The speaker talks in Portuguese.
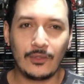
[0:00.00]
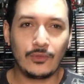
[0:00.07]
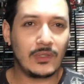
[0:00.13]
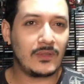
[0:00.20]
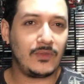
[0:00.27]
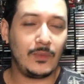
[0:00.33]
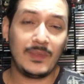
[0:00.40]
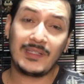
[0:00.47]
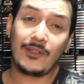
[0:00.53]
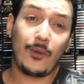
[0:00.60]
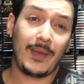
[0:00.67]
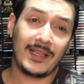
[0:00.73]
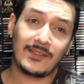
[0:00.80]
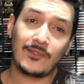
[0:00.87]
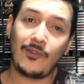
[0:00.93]
um dos filmes que eu
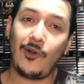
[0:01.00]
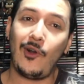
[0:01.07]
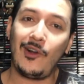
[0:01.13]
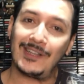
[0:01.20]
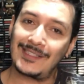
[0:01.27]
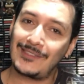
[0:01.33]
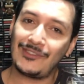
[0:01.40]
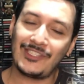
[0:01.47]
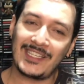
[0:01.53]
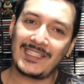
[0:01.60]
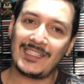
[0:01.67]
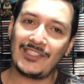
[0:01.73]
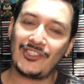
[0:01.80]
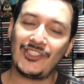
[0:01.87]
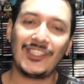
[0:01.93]
mais gosto de
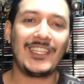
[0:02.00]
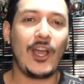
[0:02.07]
assistir,